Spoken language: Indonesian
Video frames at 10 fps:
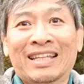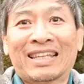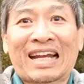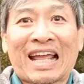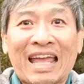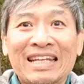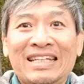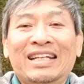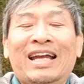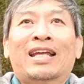terkait
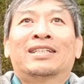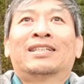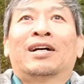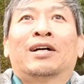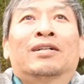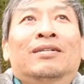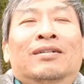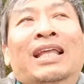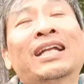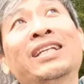dengan e,
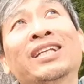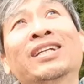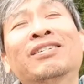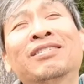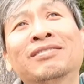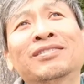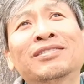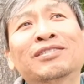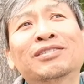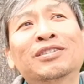tadi
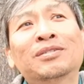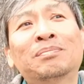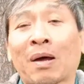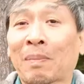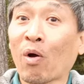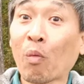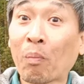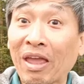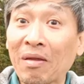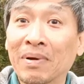oh, berapa OP
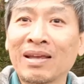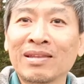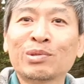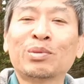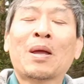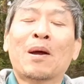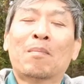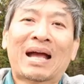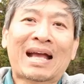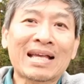begitu,
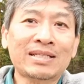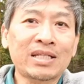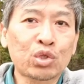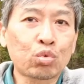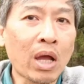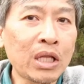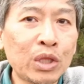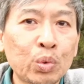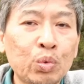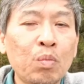maka siswa
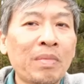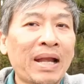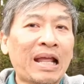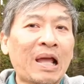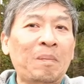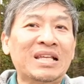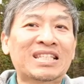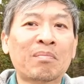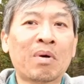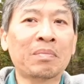itu mereka
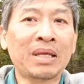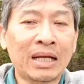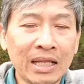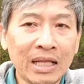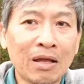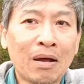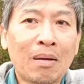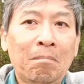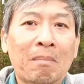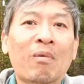bisa memilih
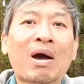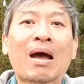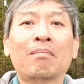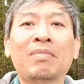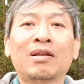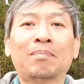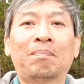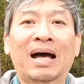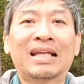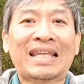mau ambil
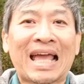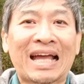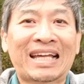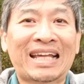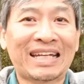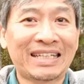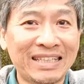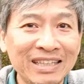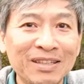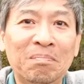banyak
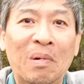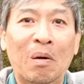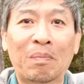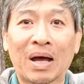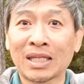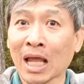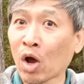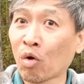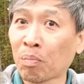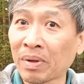kredit, mau banyak
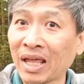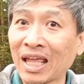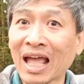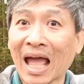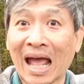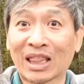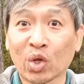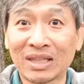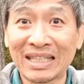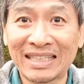OP
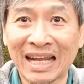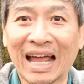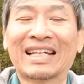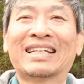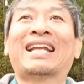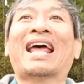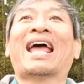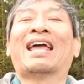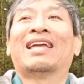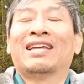atau tidak. Nah,